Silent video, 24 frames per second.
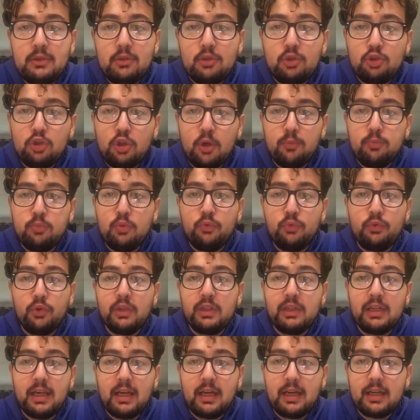Et encore, Bouffon
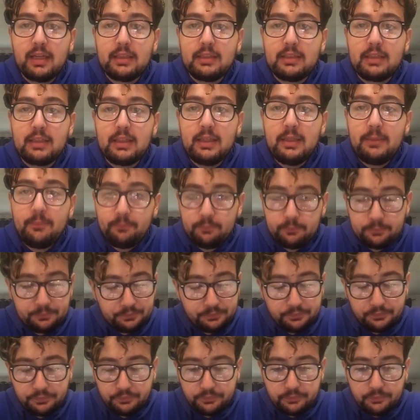l'a arrêté.
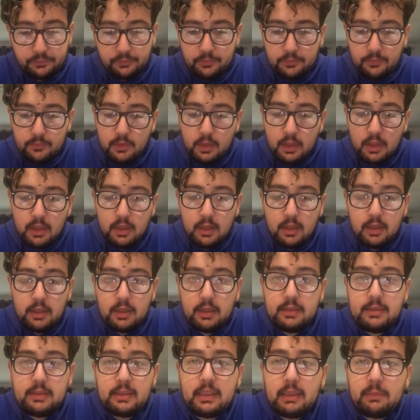
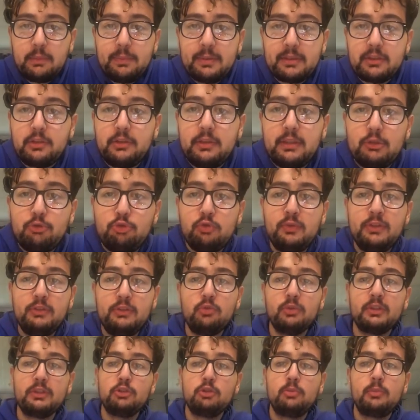Et derrière, personne n'a suivi,
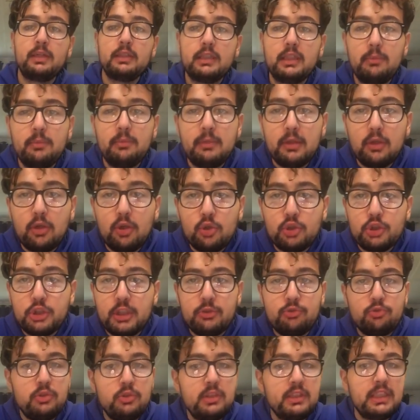donc ils ont marqué. Mais Angers
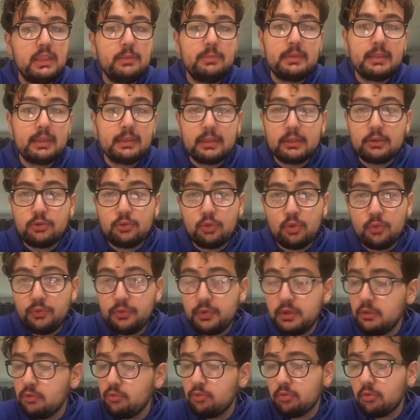est une équipe
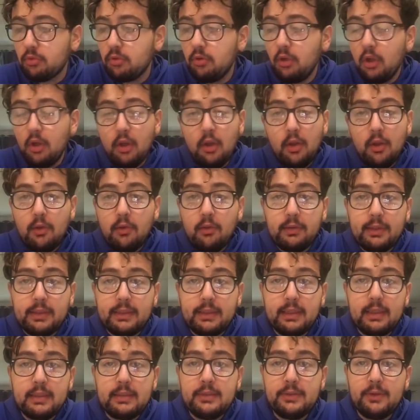catastrophique, donc on, a
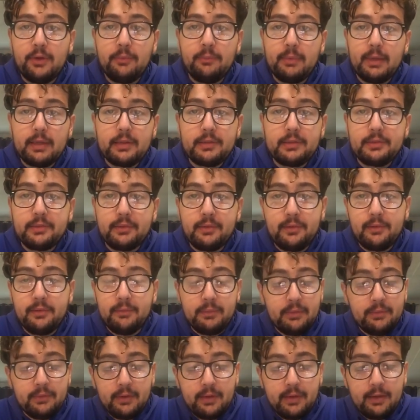gagné en marchant,
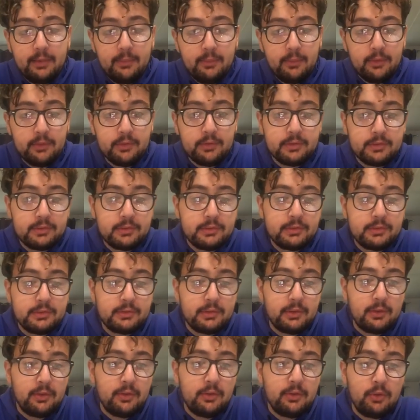mais vraiment
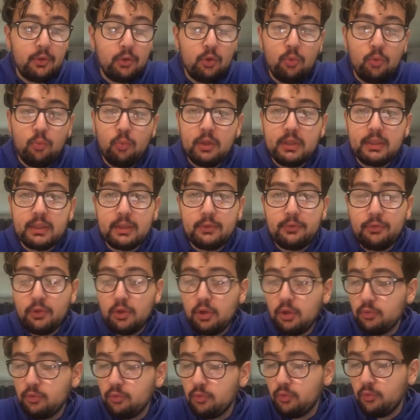sans euh, le moindre
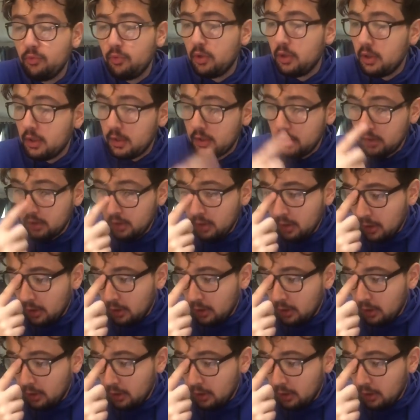effort. Donc voilà.